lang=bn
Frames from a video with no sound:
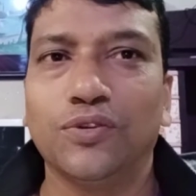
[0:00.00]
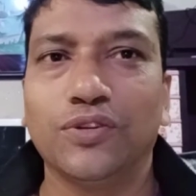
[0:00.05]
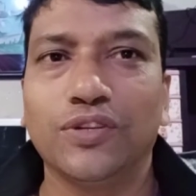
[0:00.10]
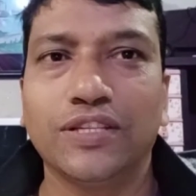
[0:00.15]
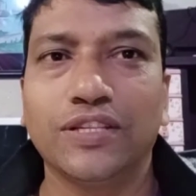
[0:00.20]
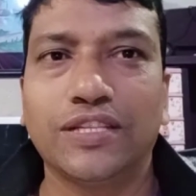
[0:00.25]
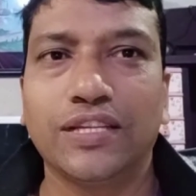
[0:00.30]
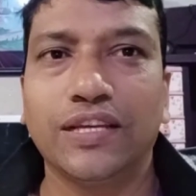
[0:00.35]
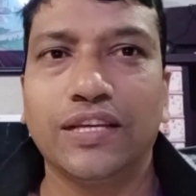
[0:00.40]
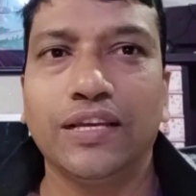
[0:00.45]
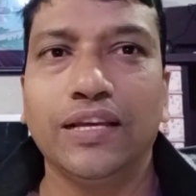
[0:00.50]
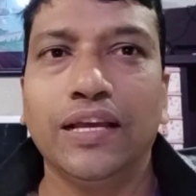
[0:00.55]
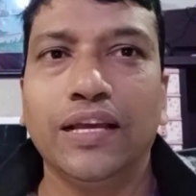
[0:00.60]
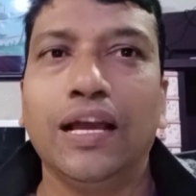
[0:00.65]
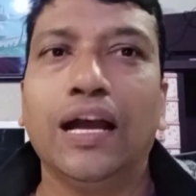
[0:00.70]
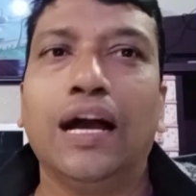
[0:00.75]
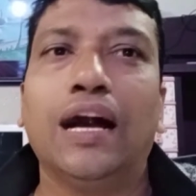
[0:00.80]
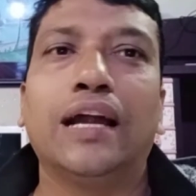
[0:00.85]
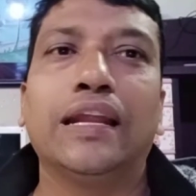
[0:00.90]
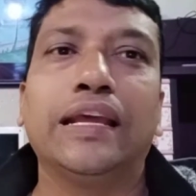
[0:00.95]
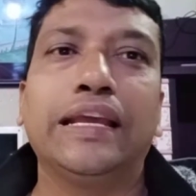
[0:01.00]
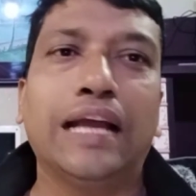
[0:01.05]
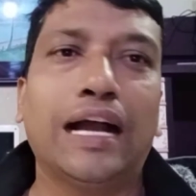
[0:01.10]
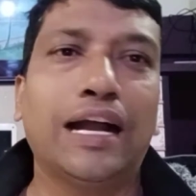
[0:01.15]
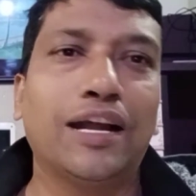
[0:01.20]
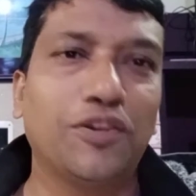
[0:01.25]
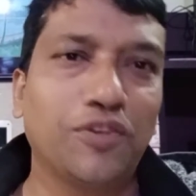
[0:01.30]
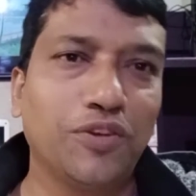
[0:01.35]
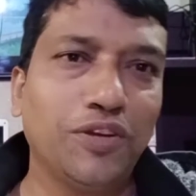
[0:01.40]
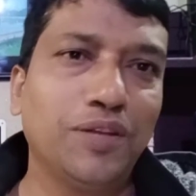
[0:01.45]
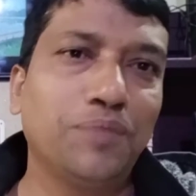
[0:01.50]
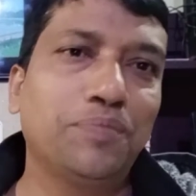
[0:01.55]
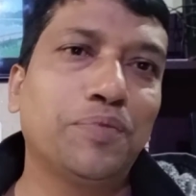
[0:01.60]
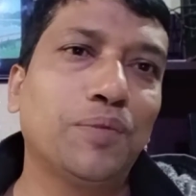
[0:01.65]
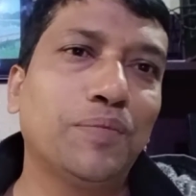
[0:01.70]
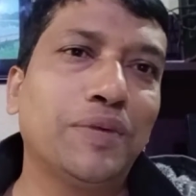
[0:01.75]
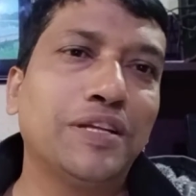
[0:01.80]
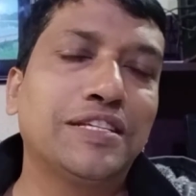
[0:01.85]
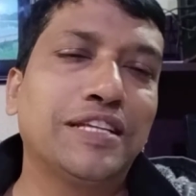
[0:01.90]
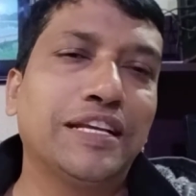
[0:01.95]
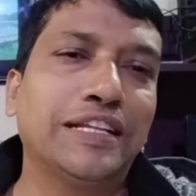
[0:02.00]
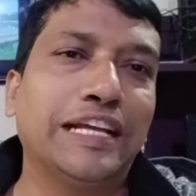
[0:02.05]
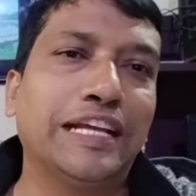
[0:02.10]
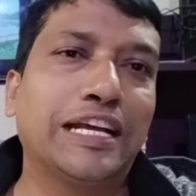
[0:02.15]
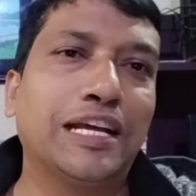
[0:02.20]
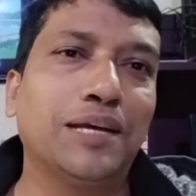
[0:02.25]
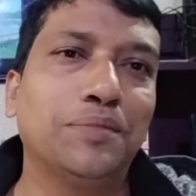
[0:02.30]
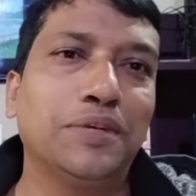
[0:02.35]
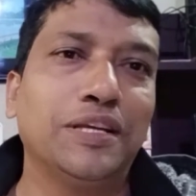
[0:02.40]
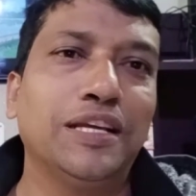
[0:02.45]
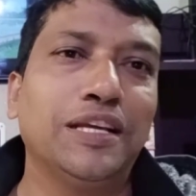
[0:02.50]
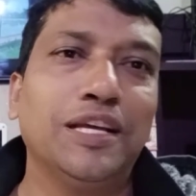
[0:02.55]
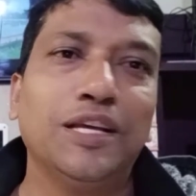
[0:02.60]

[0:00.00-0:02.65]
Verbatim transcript: রয়েছে আর এই আগ্রহের প্রমাণ সে দেখাবে